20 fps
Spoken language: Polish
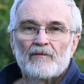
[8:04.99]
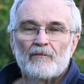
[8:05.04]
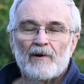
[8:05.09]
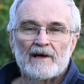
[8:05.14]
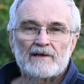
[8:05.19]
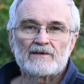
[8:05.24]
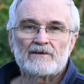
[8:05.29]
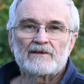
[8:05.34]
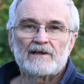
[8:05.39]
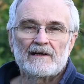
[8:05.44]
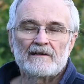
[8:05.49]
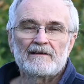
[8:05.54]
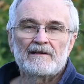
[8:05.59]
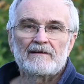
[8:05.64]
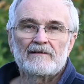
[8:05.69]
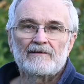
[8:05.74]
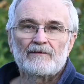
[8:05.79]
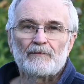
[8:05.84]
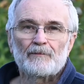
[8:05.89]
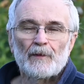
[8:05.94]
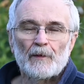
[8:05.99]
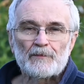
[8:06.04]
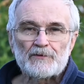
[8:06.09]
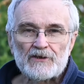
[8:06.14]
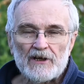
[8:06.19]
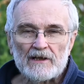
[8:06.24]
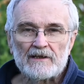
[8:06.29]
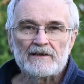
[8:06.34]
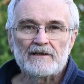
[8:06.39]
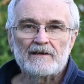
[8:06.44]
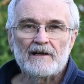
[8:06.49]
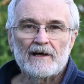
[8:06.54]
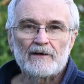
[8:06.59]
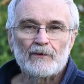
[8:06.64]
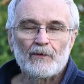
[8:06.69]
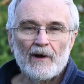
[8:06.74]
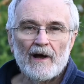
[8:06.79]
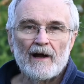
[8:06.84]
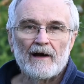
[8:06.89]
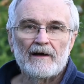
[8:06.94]
bardzo ten poprzedni
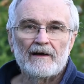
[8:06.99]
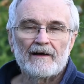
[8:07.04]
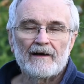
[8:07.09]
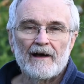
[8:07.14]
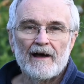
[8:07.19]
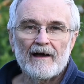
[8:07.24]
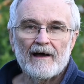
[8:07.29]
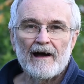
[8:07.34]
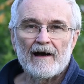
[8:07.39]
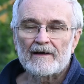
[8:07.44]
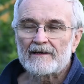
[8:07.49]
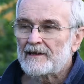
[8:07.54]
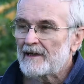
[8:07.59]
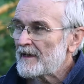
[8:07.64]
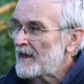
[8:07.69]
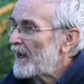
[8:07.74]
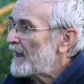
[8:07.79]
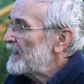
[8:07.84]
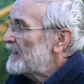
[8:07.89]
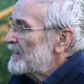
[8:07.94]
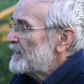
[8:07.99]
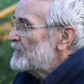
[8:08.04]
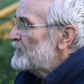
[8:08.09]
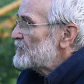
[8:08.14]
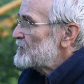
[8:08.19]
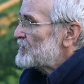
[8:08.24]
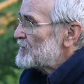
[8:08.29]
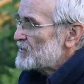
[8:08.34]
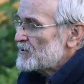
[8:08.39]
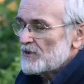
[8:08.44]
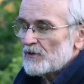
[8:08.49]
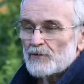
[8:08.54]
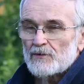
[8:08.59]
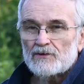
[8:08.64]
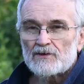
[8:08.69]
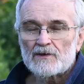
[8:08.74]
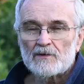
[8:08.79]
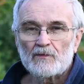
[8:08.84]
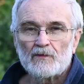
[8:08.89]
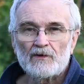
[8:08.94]
naturalny charakter, ale jednocześnie
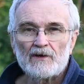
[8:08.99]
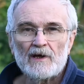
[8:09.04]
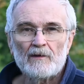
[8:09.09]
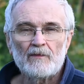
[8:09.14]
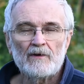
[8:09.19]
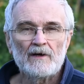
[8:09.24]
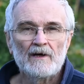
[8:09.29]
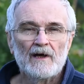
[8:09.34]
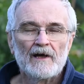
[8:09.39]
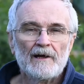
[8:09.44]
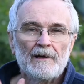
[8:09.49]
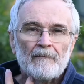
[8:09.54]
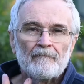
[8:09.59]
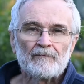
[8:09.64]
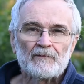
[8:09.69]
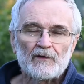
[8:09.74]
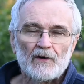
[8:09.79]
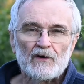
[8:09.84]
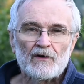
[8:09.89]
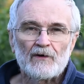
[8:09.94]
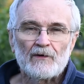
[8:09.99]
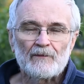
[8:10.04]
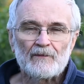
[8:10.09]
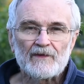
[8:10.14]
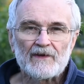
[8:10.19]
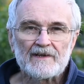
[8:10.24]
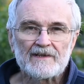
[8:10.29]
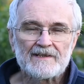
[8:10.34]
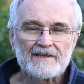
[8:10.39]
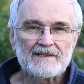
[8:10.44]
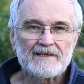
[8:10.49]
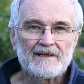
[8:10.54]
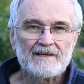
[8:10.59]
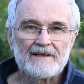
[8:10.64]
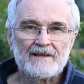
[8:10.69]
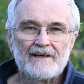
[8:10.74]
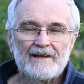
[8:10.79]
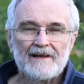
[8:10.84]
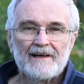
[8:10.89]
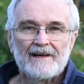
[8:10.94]
utrzymujemy to
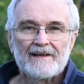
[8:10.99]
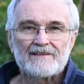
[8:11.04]
y,